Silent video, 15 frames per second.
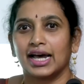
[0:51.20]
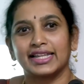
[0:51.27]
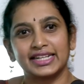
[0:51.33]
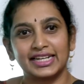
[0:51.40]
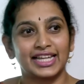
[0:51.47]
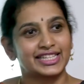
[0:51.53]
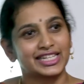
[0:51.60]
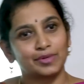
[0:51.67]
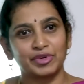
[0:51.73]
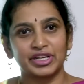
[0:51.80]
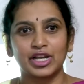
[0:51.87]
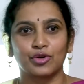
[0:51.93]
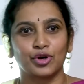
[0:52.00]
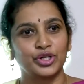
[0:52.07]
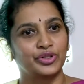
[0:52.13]
அது எல்லாத்தையும் நம்ம
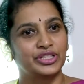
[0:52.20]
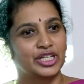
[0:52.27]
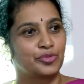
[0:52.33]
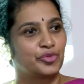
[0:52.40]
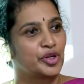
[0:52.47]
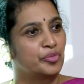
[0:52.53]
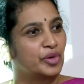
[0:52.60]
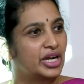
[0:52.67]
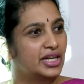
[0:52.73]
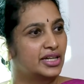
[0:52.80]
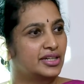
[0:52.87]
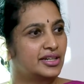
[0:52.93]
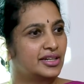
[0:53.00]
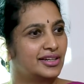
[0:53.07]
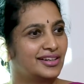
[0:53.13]
இங்கே கொண்டு வந்துட முடியுமா
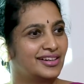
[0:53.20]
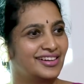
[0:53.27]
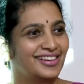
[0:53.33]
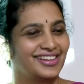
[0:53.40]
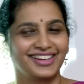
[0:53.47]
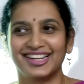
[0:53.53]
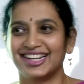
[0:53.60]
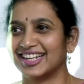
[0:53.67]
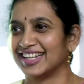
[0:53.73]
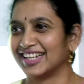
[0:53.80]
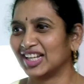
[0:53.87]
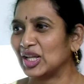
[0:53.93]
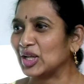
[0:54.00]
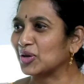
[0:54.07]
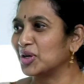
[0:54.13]

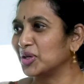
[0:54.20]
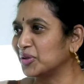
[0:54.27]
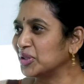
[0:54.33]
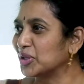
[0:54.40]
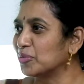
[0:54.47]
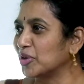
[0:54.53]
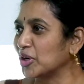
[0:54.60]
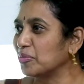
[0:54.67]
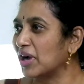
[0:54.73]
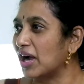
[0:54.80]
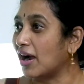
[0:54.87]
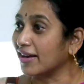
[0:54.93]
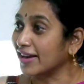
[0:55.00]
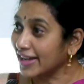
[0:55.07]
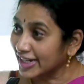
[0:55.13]
கொண்டு வந்துட முடியுமா
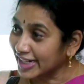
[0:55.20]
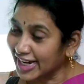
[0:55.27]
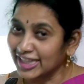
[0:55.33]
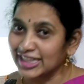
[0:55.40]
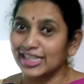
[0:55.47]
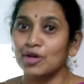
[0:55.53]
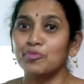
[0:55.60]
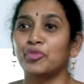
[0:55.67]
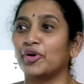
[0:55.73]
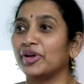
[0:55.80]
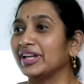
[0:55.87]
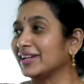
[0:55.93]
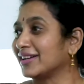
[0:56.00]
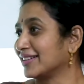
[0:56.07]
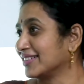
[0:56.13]
ஆனால் இங்கேருந்து தான்
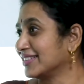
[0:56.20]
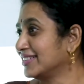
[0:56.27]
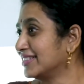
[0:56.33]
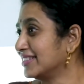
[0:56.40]
போயிருக்கு